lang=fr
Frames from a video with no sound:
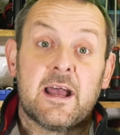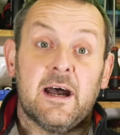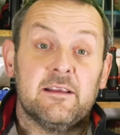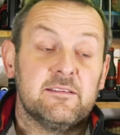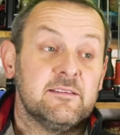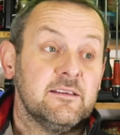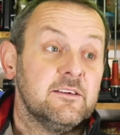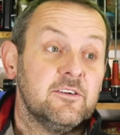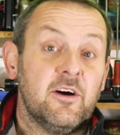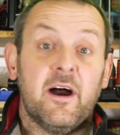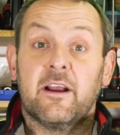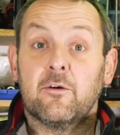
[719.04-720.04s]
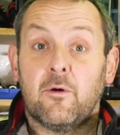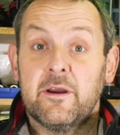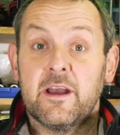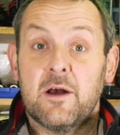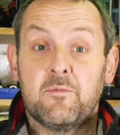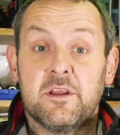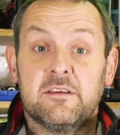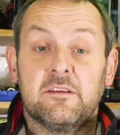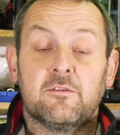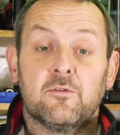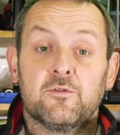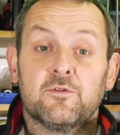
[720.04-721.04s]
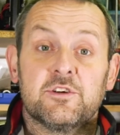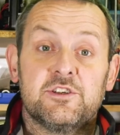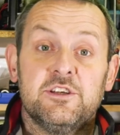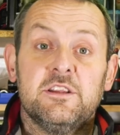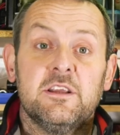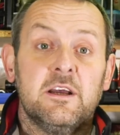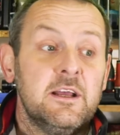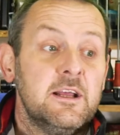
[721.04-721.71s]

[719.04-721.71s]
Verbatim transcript: assez incroyables et qui sont d'origine.